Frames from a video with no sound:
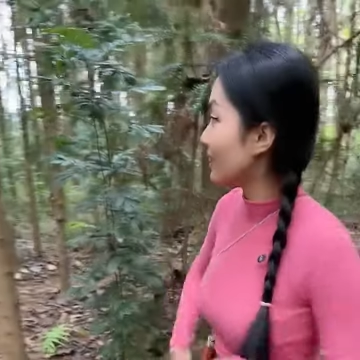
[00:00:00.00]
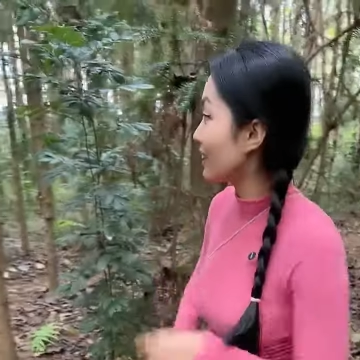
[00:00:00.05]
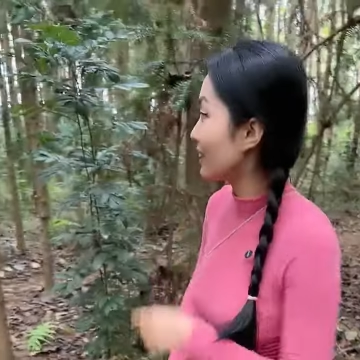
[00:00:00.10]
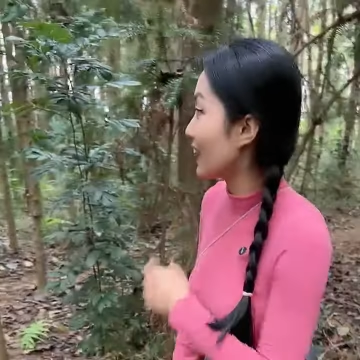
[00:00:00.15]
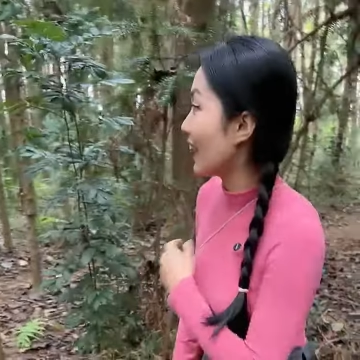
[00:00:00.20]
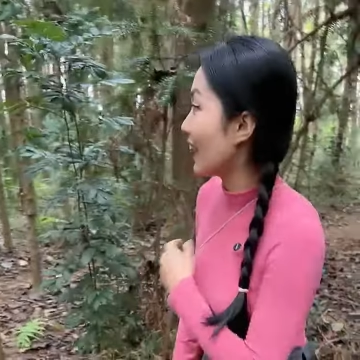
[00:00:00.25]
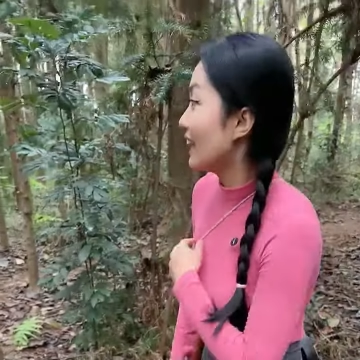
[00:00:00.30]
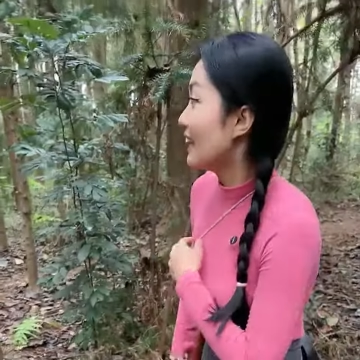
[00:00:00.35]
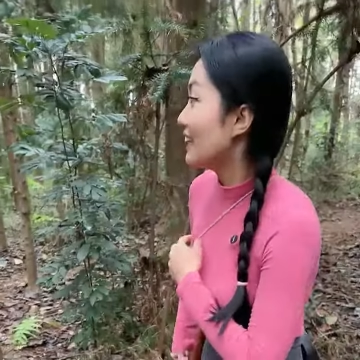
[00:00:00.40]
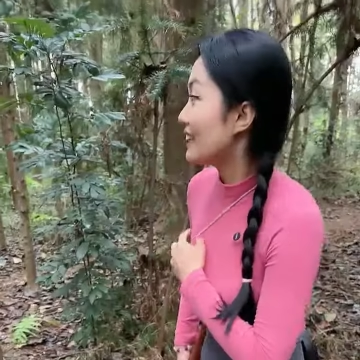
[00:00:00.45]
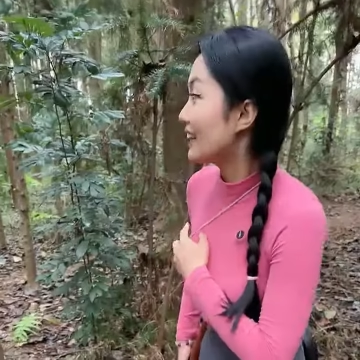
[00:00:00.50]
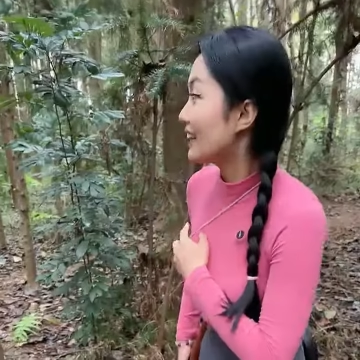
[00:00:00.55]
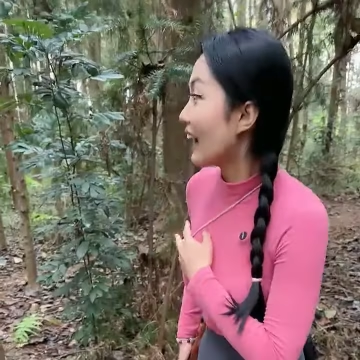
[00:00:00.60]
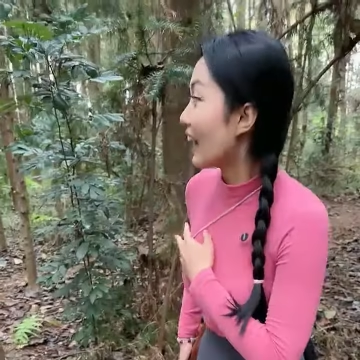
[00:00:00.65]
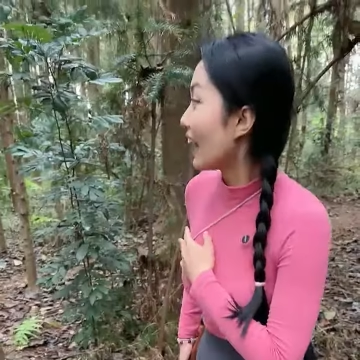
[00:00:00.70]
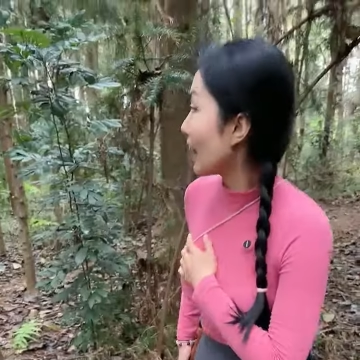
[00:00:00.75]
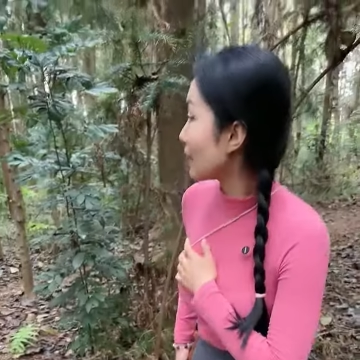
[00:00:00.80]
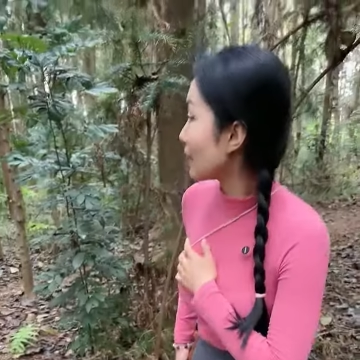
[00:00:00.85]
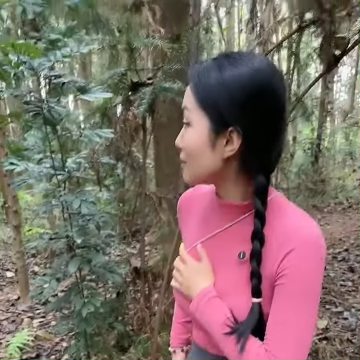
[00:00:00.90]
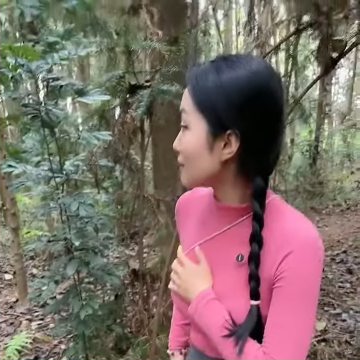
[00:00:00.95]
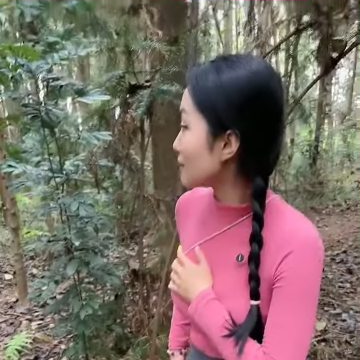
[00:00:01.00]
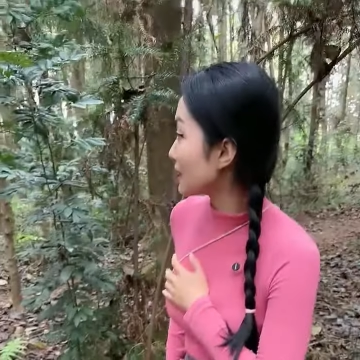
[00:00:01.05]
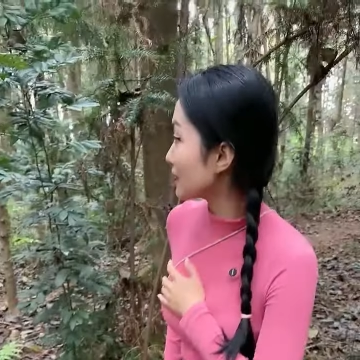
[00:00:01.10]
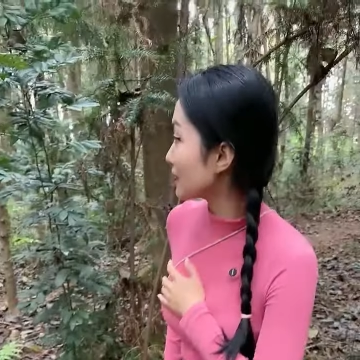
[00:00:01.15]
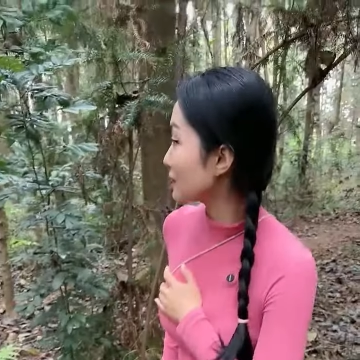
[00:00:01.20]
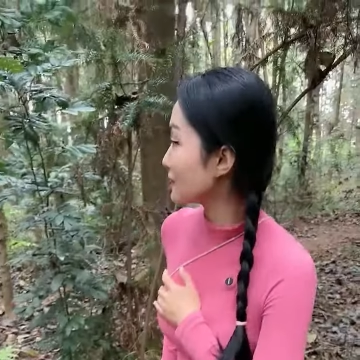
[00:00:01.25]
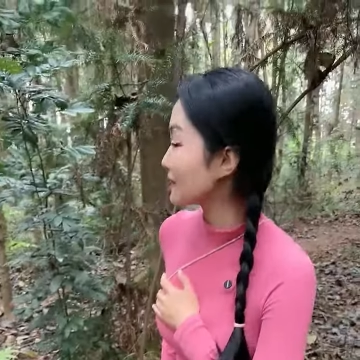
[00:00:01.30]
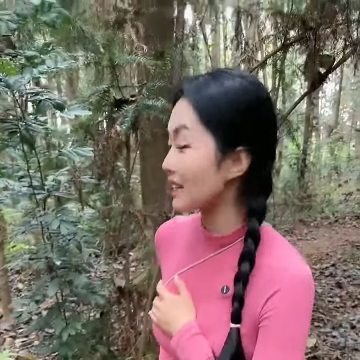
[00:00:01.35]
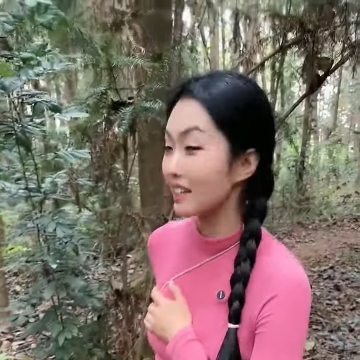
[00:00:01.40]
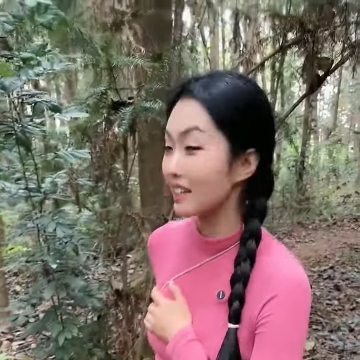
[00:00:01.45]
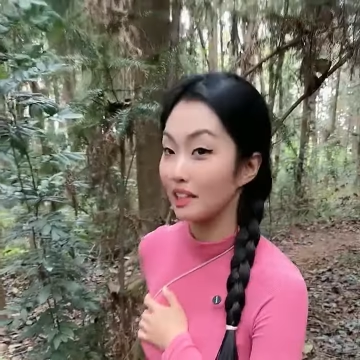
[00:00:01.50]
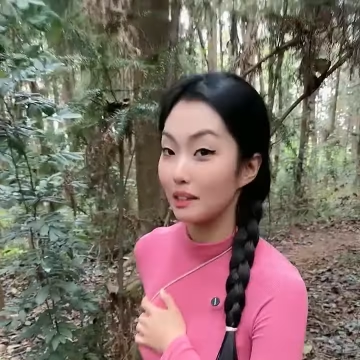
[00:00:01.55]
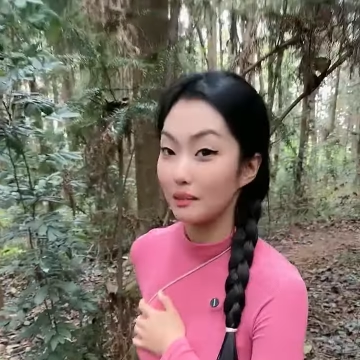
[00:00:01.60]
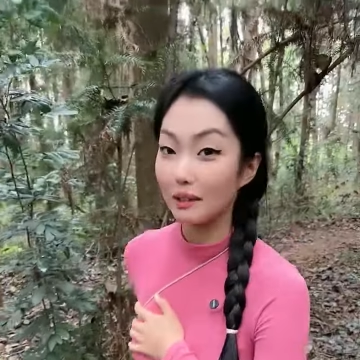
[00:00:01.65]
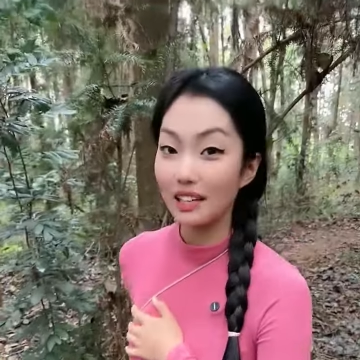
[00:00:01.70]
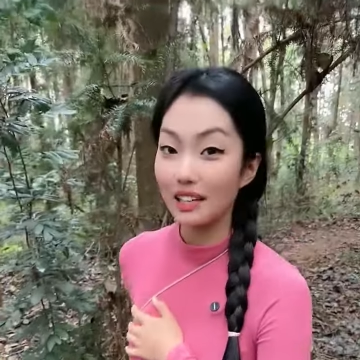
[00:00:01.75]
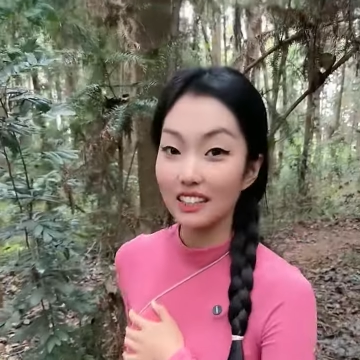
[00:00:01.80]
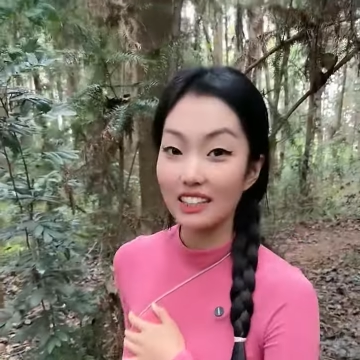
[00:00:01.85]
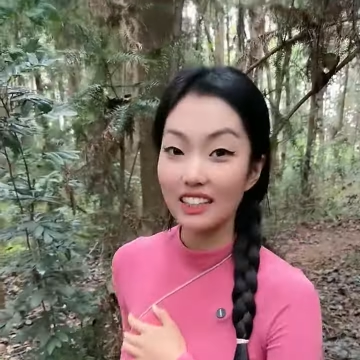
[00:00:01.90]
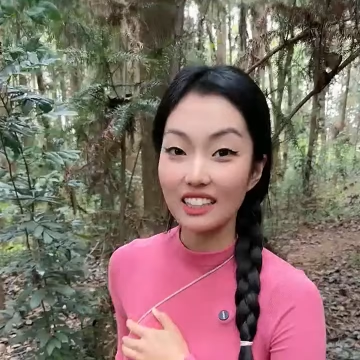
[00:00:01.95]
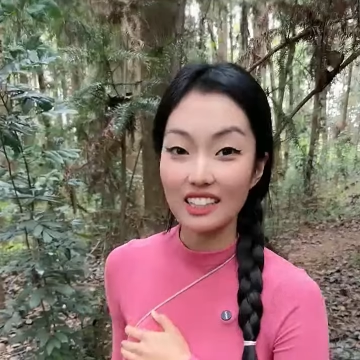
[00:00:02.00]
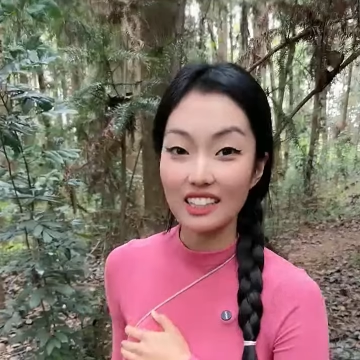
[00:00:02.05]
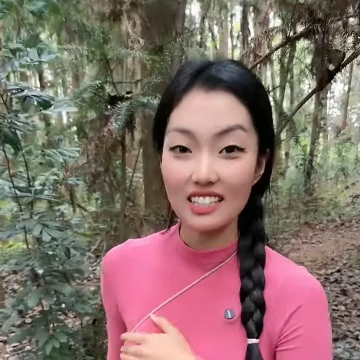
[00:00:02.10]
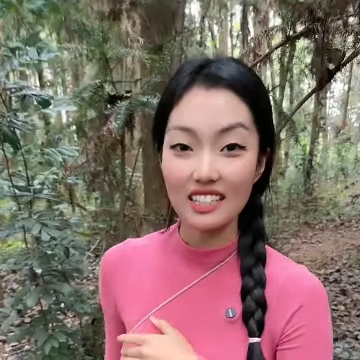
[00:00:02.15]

对呀，那阿妹都在里面等